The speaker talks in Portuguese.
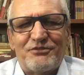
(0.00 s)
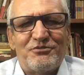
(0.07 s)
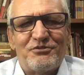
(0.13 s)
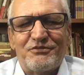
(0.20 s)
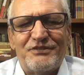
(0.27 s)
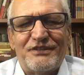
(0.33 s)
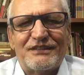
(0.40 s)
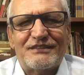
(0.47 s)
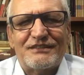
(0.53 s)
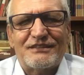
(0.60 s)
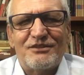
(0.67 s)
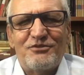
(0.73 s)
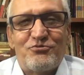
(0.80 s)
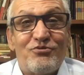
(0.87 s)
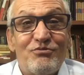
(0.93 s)

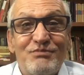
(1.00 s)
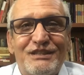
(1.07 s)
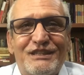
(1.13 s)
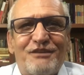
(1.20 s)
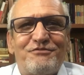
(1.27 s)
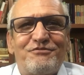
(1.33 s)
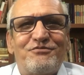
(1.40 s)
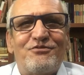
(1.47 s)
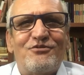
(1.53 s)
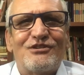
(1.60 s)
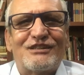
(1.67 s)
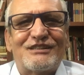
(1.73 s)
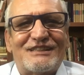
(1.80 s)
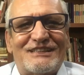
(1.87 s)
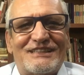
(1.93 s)
convicção, com muita
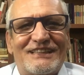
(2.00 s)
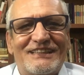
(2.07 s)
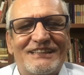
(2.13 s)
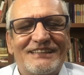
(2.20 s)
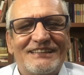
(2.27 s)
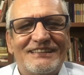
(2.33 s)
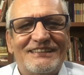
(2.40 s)
força: